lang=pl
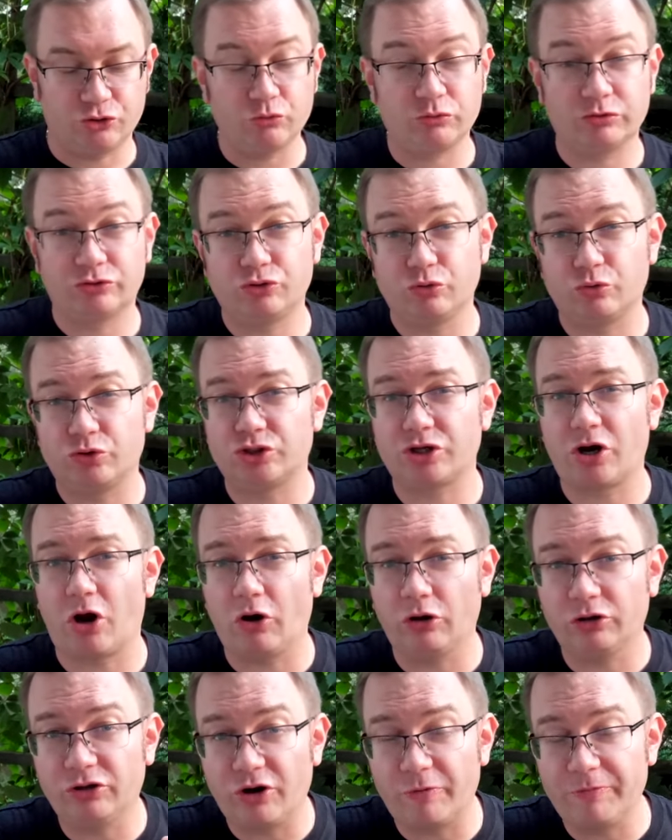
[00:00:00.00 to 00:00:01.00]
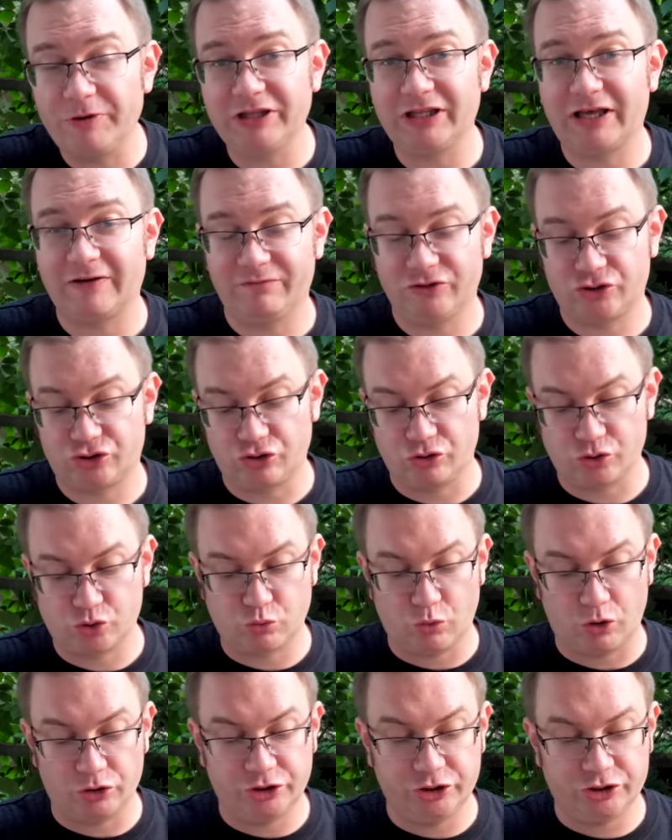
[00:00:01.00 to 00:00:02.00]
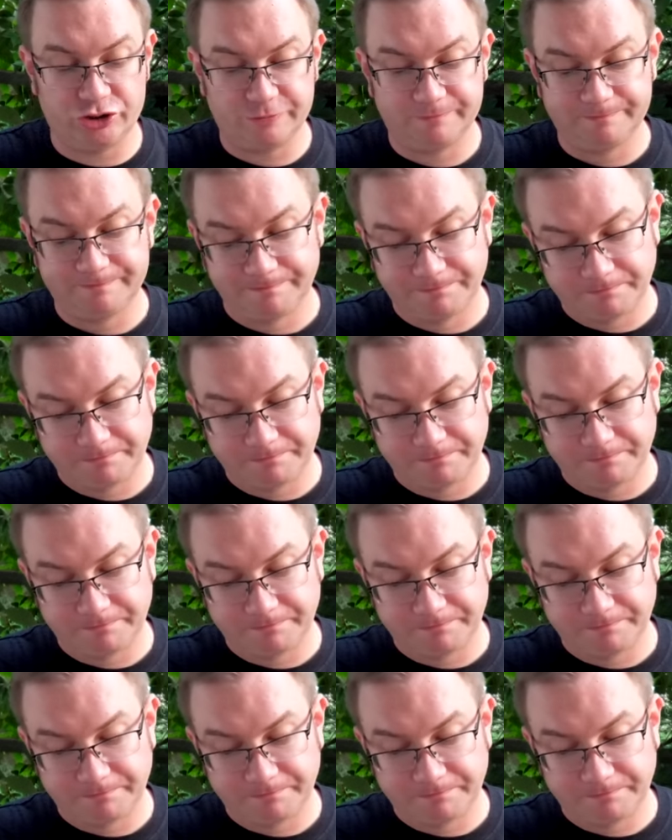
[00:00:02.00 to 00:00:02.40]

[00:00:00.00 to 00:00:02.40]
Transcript: Czu, czuć odrobinkę wyższą słodycz.